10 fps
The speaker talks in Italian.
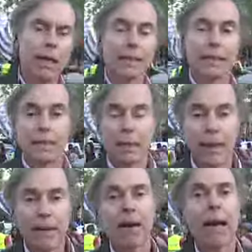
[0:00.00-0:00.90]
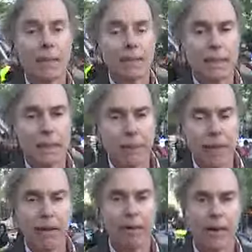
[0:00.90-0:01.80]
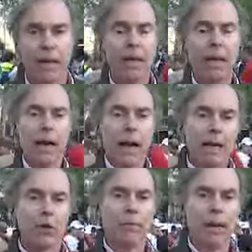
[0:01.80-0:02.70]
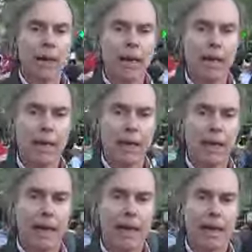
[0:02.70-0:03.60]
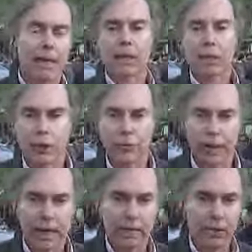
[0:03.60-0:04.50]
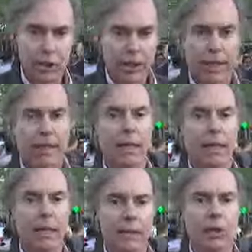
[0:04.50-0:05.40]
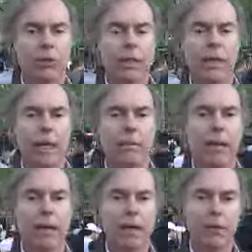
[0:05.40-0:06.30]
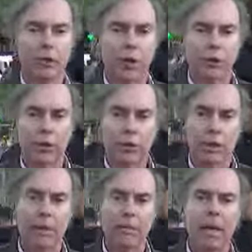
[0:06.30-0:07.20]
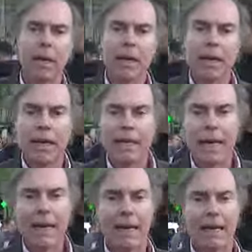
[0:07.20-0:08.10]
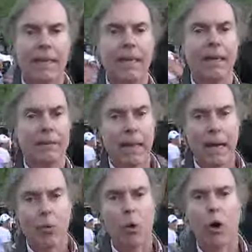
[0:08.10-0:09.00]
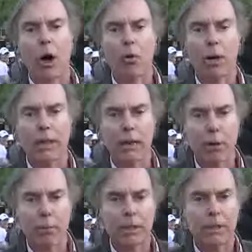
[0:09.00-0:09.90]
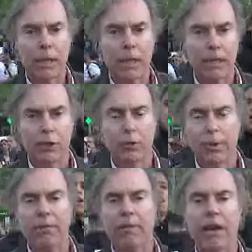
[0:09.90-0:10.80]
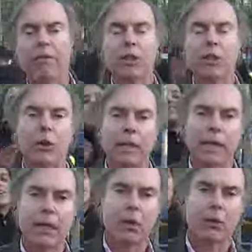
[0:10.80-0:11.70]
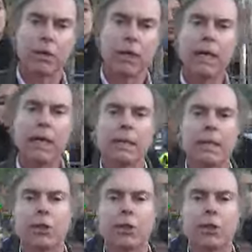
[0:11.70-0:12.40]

si temeva, anche se si sperava che all'indomani della catastrofica vicenda del, di Notre Dame, l'incendio di Notre Dame, l'idea di eh, dare luogo a una tregua potesse eh, sopravvivere. Invece non è stato così, si è